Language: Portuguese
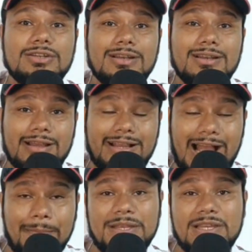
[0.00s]
é,
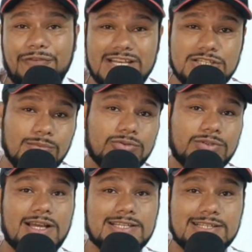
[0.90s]
Carpini fez uma
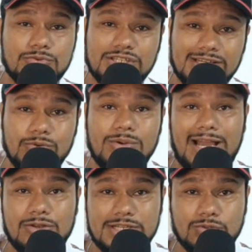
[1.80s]
alteração, tirando o
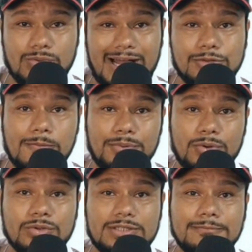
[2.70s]
Carlos Eduardo um
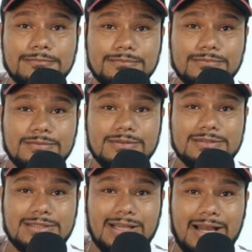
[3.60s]
ponta,
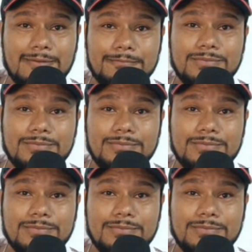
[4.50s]
tá?